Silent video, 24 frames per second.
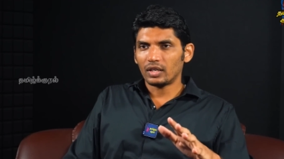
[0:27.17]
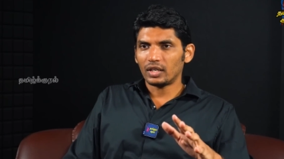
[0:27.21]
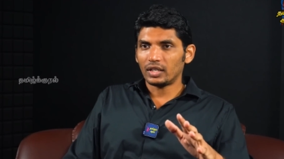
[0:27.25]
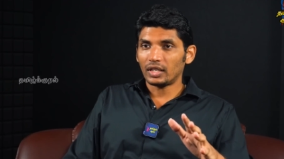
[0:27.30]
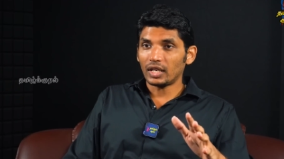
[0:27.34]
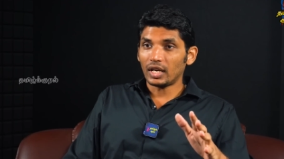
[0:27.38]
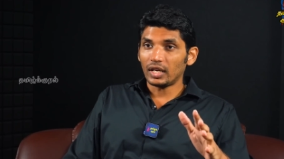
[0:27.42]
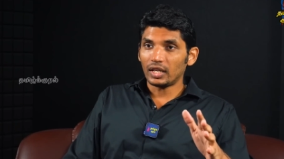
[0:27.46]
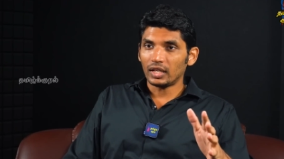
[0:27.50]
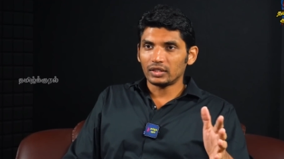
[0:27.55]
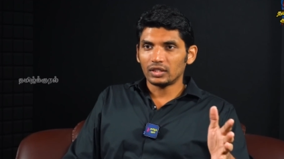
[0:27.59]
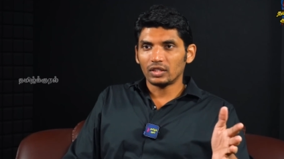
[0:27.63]

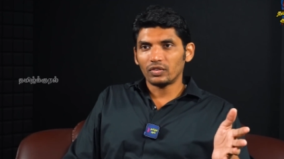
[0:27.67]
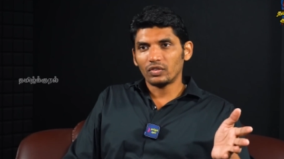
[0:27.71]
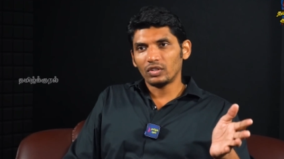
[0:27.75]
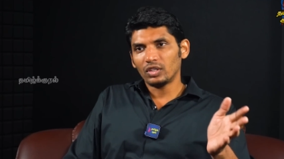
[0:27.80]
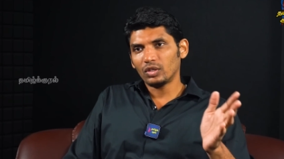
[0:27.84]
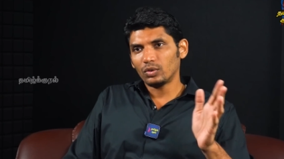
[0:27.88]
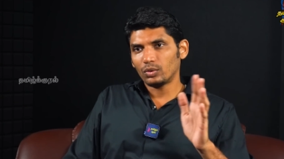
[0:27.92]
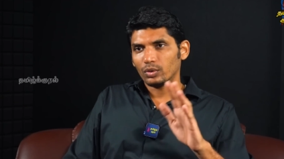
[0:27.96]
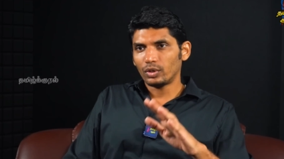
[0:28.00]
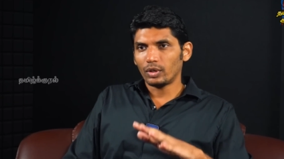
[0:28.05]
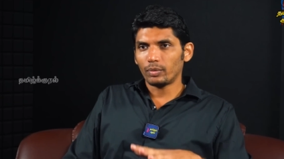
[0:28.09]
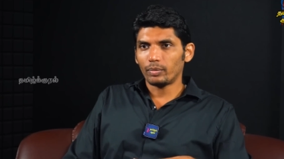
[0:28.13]
ரிட்டாலியேஷன்
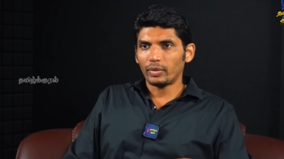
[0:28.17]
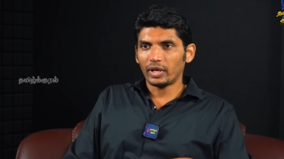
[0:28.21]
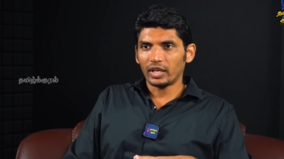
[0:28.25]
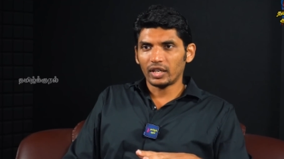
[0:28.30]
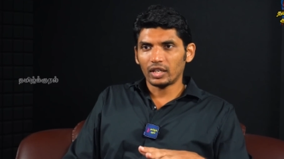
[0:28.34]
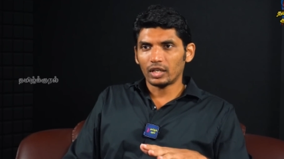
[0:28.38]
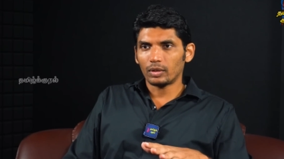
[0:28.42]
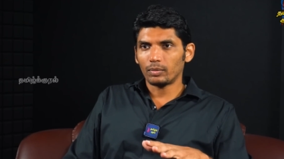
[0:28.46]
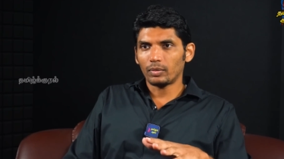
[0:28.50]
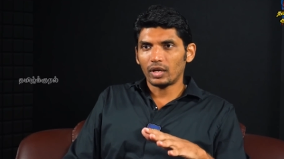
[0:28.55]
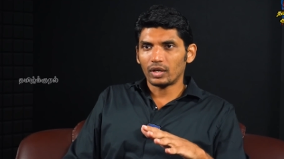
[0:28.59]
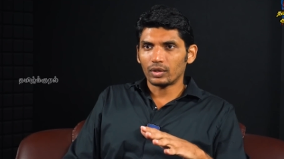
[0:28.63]
வந்து இன்னும்
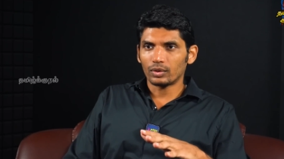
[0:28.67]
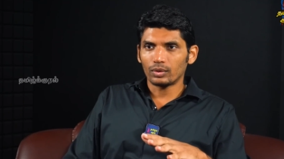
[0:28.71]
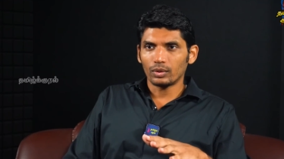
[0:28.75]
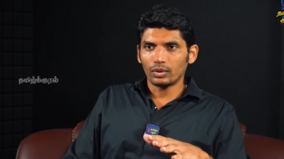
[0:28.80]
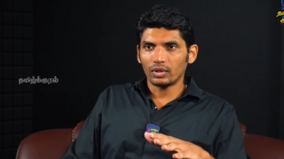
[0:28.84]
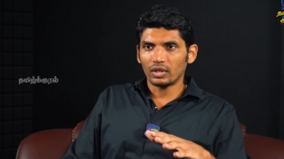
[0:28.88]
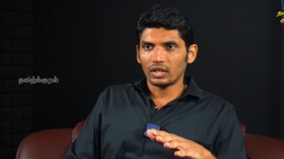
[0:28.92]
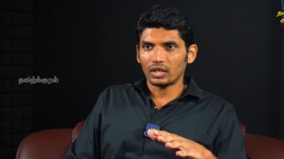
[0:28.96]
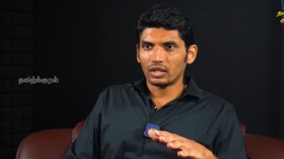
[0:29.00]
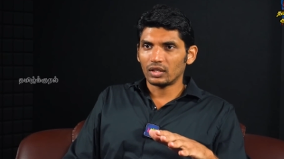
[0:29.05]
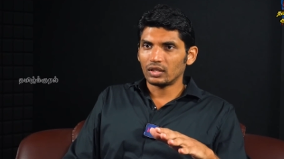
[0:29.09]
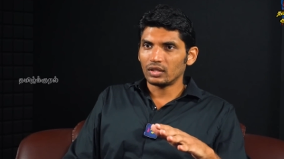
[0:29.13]
பயங்கரமாக
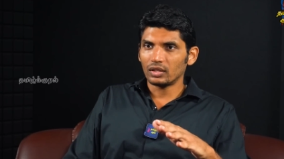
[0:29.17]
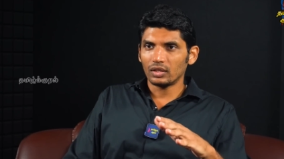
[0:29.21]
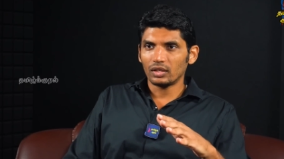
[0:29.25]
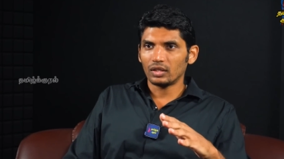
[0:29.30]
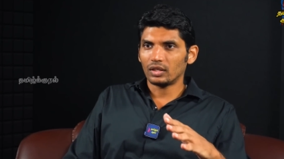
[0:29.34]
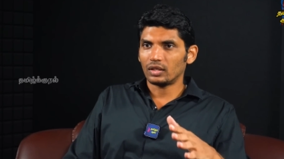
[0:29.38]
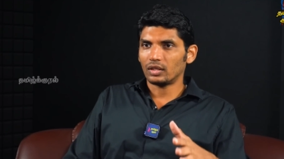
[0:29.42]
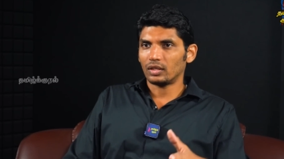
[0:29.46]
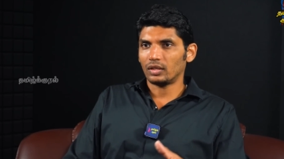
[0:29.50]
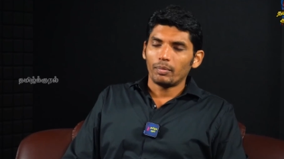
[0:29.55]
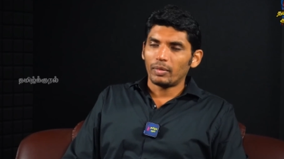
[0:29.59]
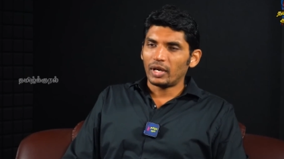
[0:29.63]
இருக்குங்கிறது
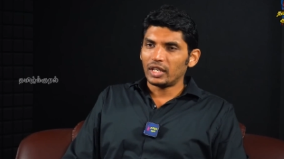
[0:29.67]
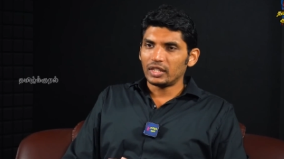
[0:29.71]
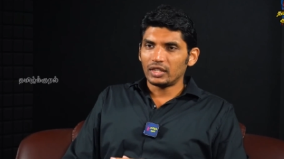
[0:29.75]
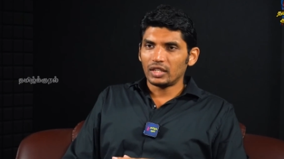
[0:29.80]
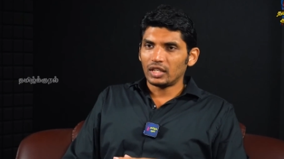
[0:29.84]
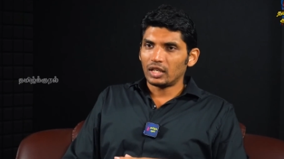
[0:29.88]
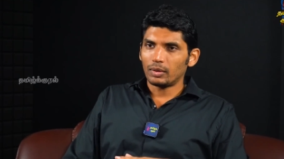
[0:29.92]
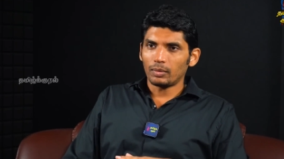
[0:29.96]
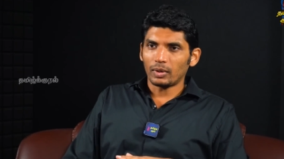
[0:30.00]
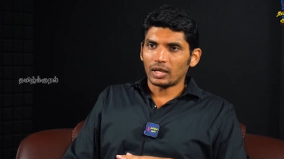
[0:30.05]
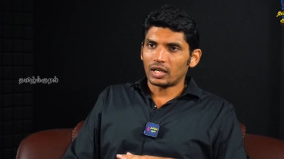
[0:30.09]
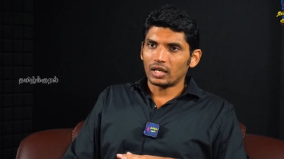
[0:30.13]
மெய்
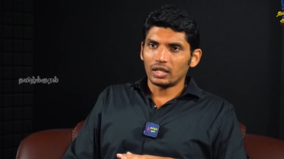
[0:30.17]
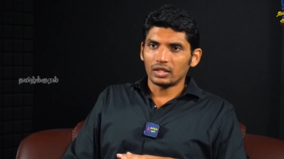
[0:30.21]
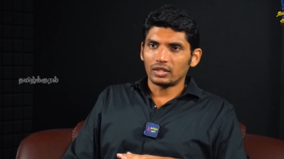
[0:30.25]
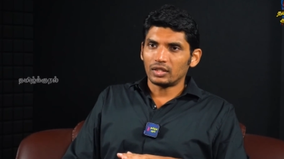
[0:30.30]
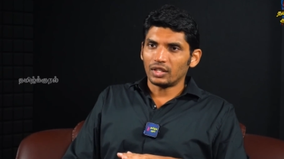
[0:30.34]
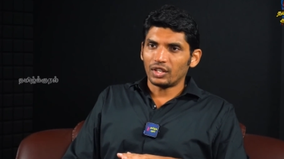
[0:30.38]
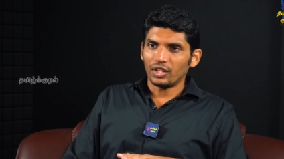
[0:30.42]
பைத்தியன மக்களுக்கு